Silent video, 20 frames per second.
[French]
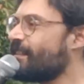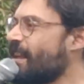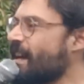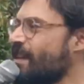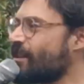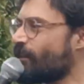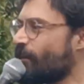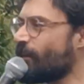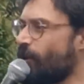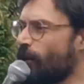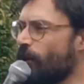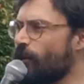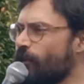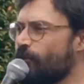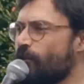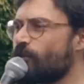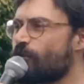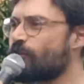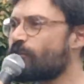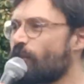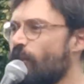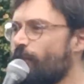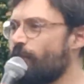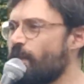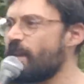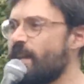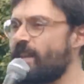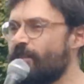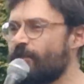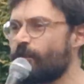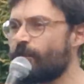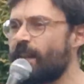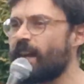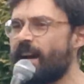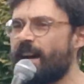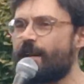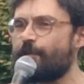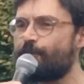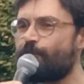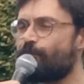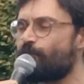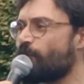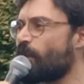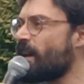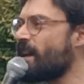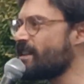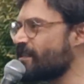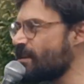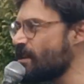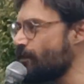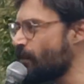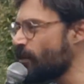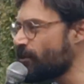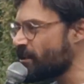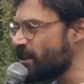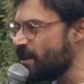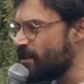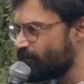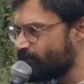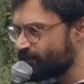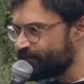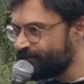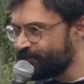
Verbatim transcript: d'être en haut du sommet de la principauté.